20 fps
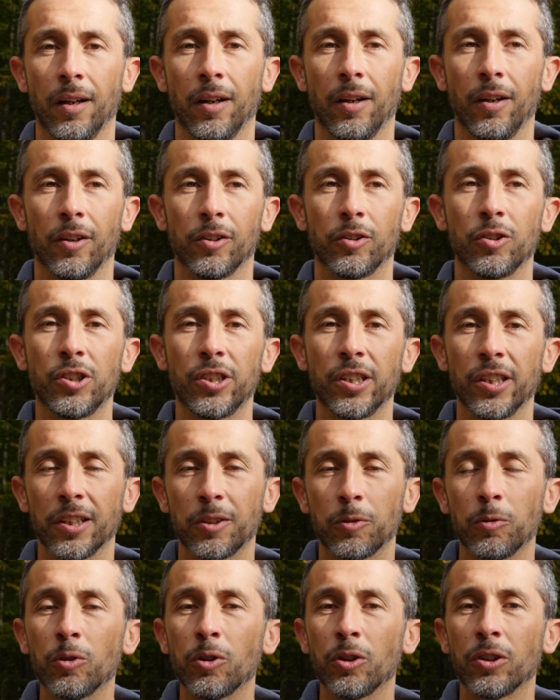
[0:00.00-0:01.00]
euh, que j'ai
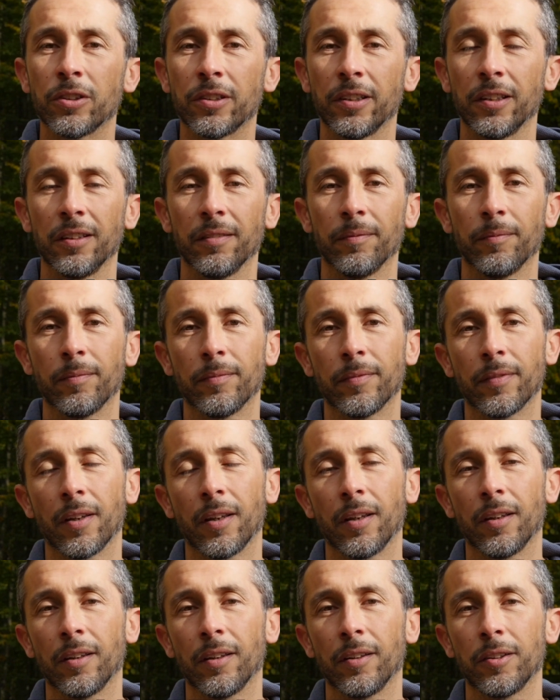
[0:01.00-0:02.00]
concocté
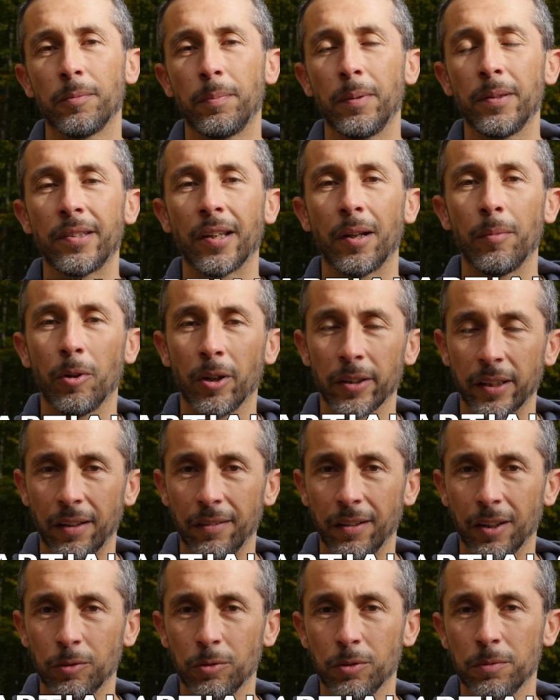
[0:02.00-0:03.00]
euh, spécialement à
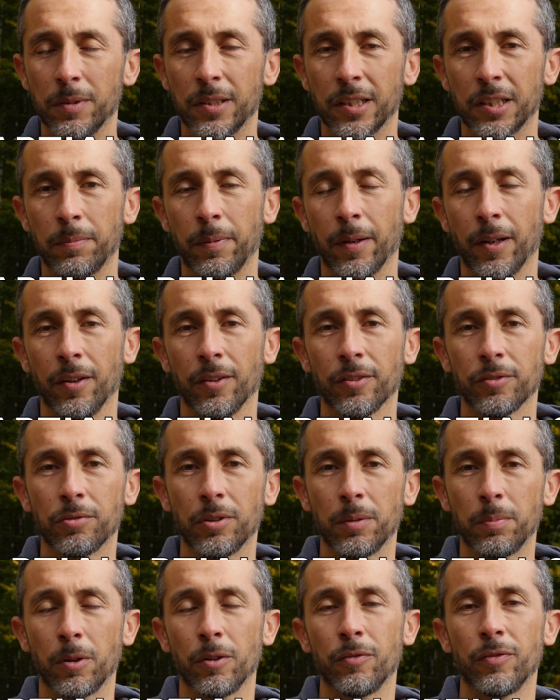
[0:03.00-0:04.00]
travers toutes mes expériences,
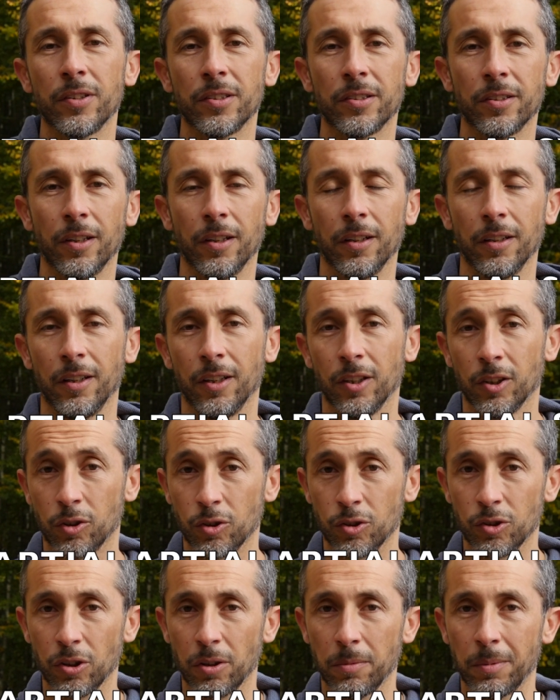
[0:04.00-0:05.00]
tous les professeurs
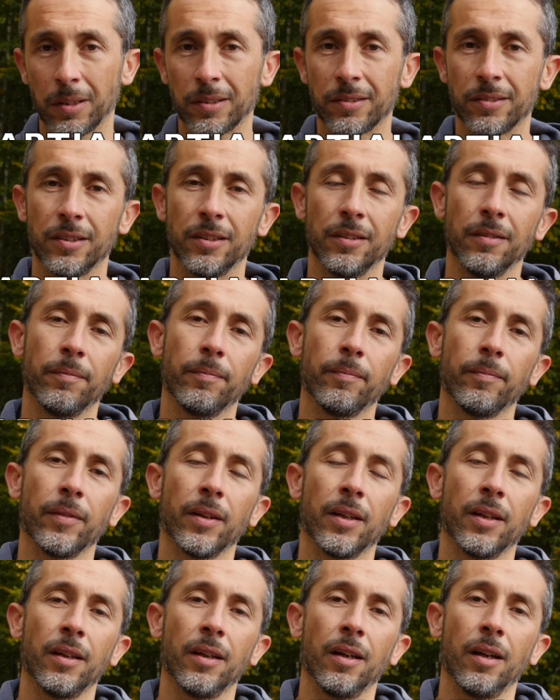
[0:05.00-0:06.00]
que je remercie,
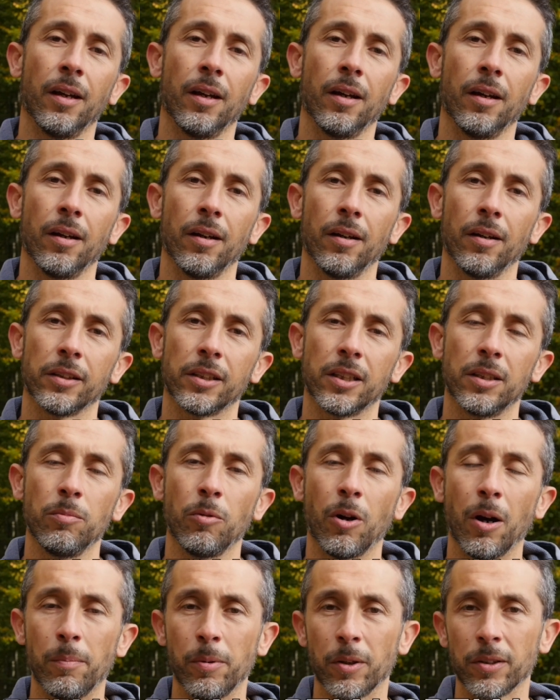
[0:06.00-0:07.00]
euh, qui
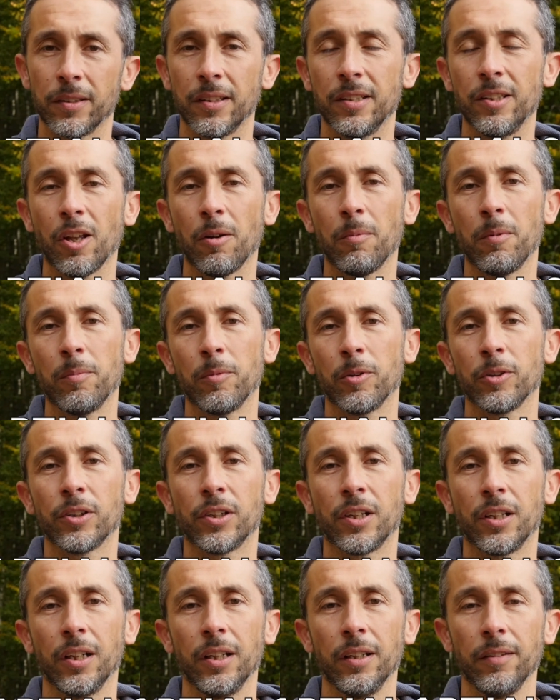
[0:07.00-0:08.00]
m'ont apporté énormément de
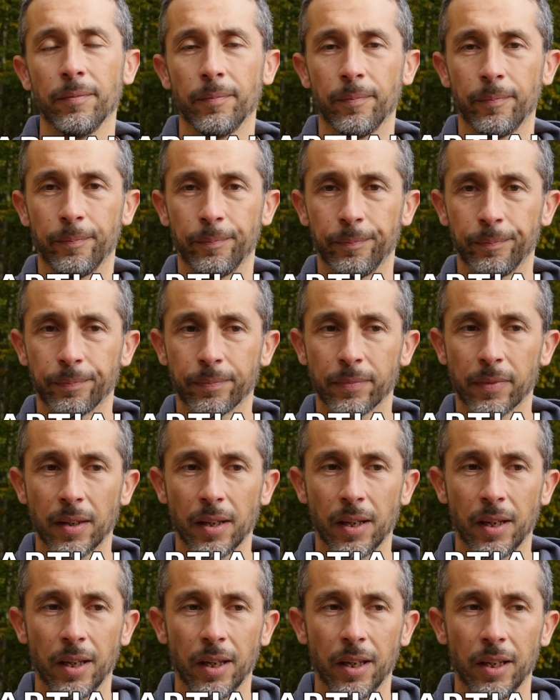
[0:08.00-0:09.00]
clés.
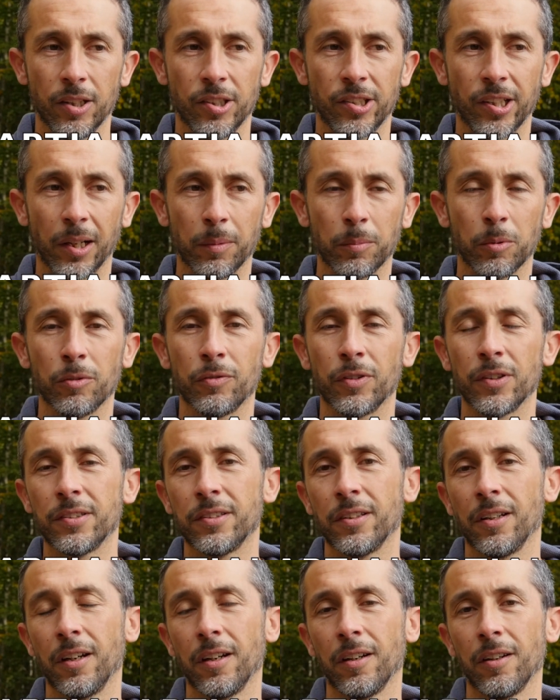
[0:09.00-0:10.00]
Et chaque
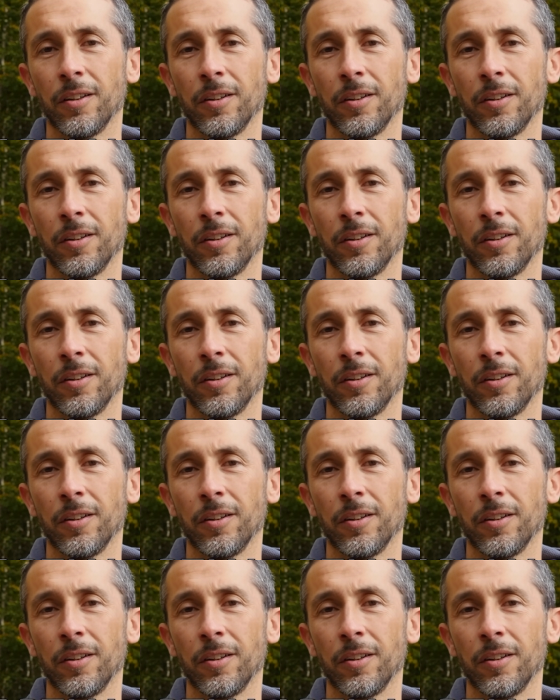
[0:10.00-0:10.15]
professeur